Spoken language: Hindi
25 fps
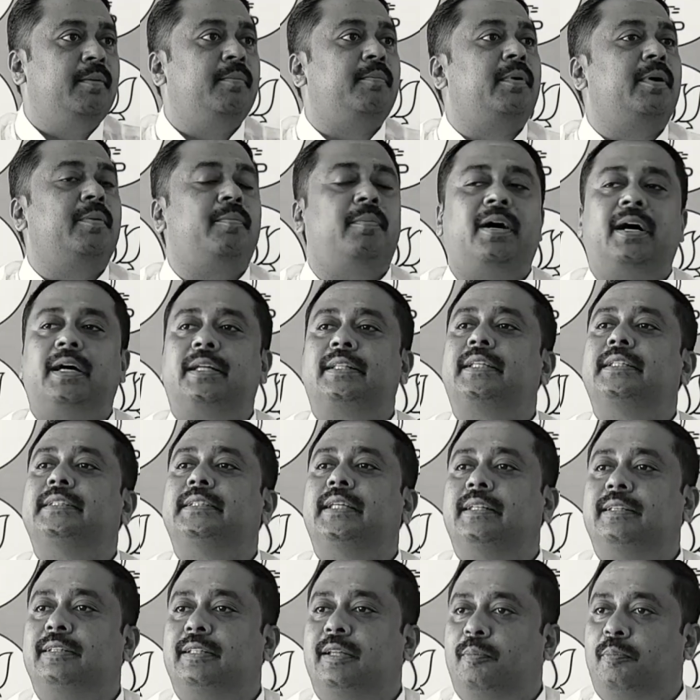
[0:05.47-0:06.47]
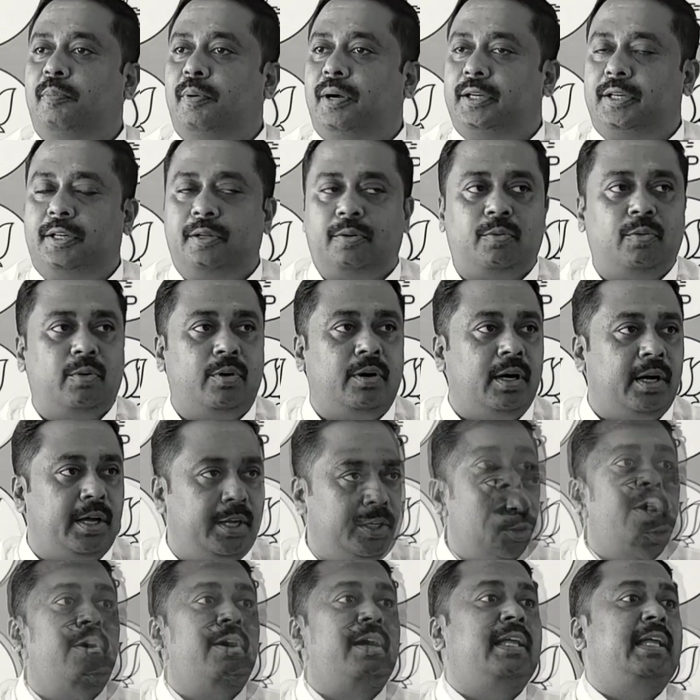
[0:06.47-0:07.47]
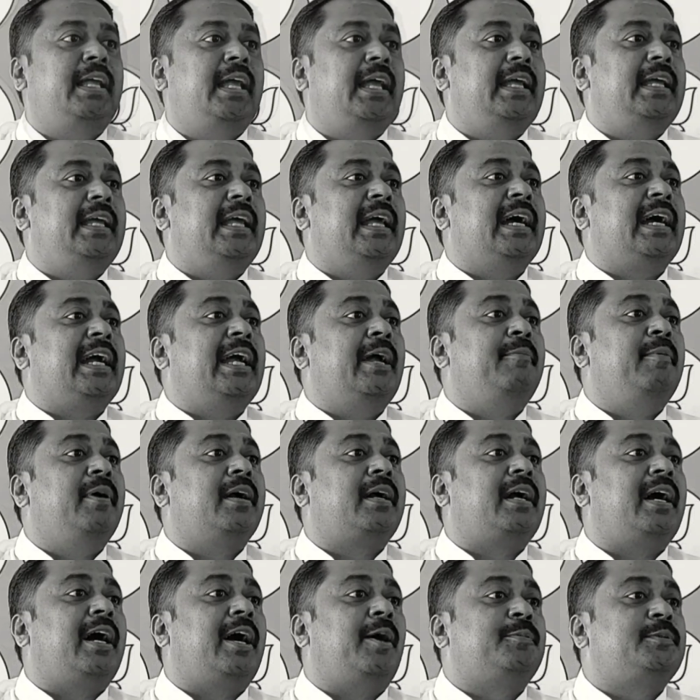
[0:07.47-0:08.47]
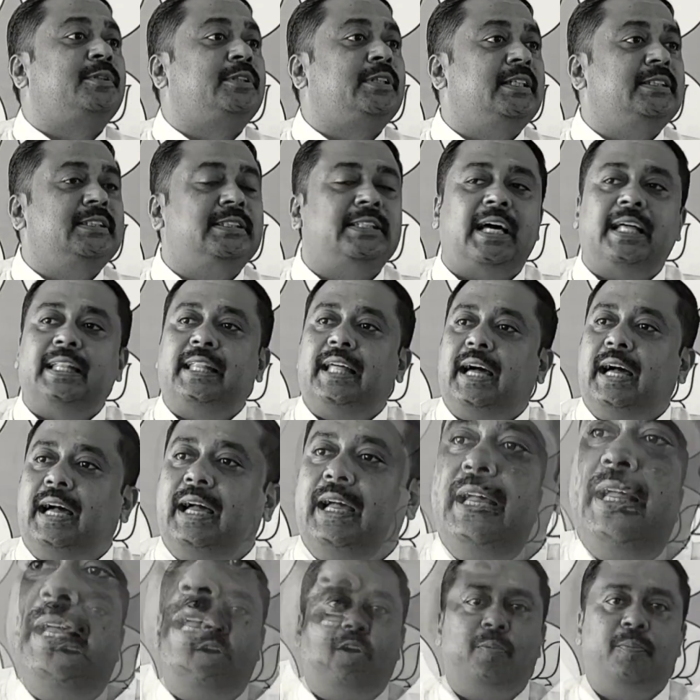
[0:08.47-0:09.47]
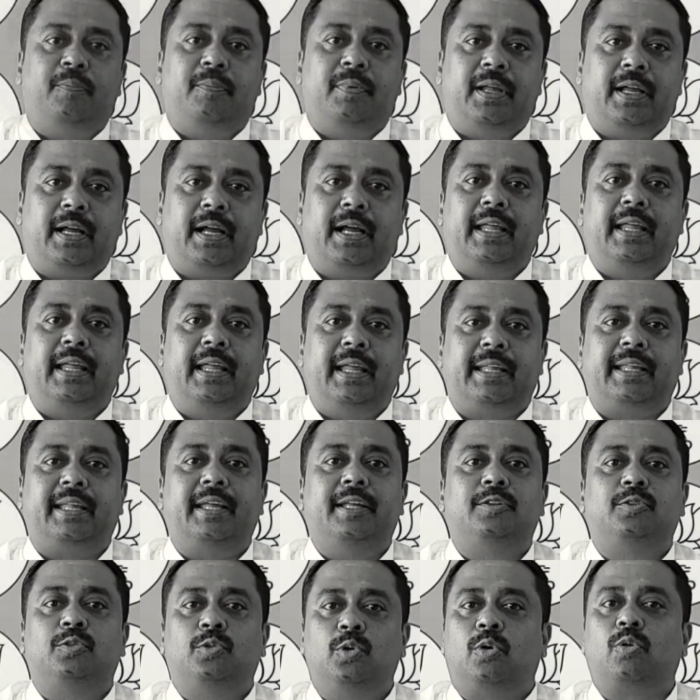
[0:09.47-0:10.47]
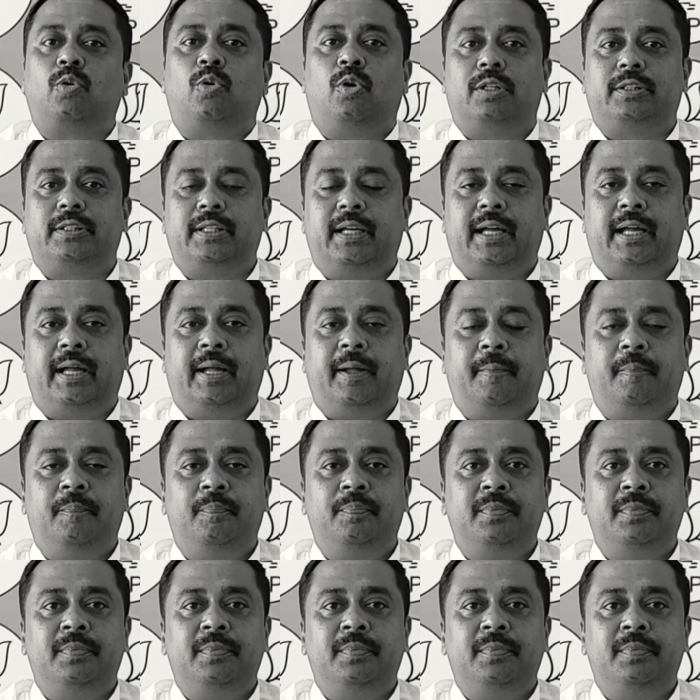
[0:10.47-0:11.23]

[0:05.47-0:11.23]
मैं भारतीय जनता पार्टी को गए और ये एरिया में करप्शन ज़्यादा है और मेरा एक ही दुख होता है